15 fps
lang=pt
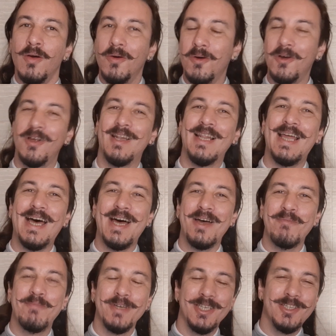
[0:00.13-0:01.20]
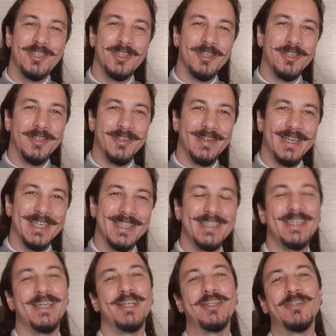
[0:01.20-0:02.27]
Olá pessoas,
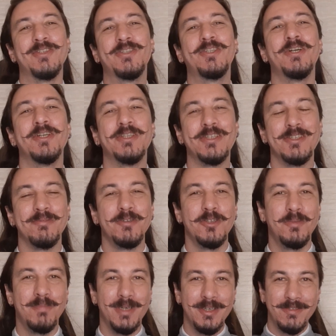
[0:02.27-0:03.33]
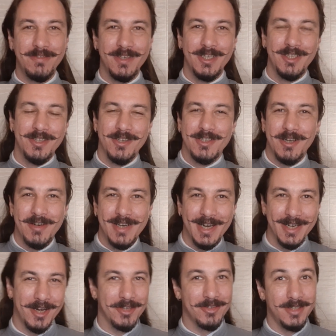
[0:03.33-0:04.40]
sejam todos muito bem-vindos ao
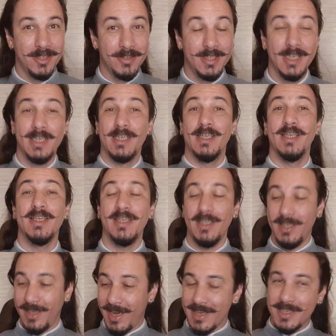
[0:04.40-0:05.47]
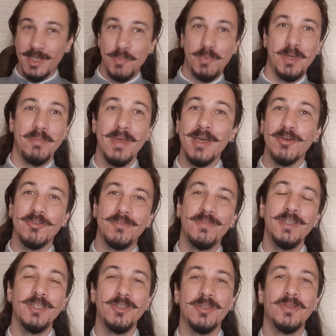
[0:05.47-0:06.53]
canal do Nino Denani e esse primeiro
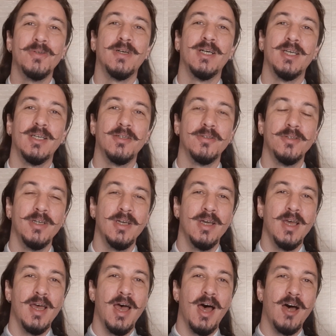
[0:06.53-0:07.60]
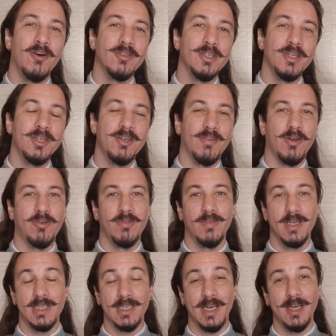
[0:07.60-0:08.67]
vídeo do ano, onde a gente vai
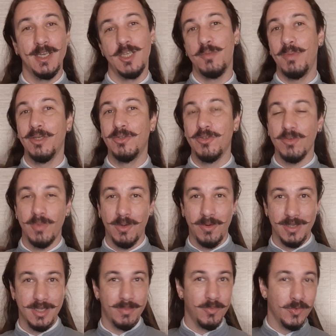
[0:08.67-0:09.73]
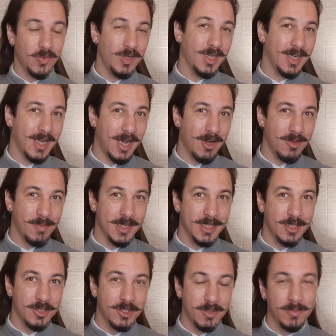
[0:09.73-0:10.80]
conversar a respeito de uma coisa muito legal e
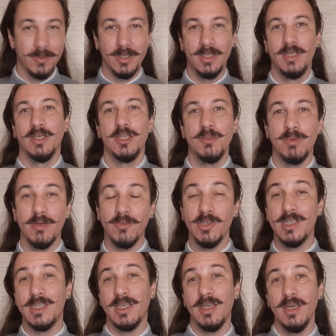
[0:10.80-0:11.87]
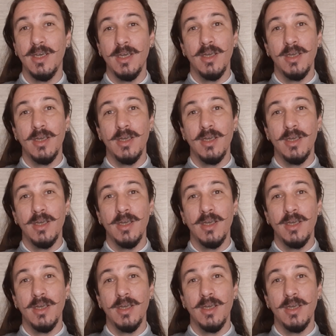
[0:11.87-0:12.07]
bastante importante para você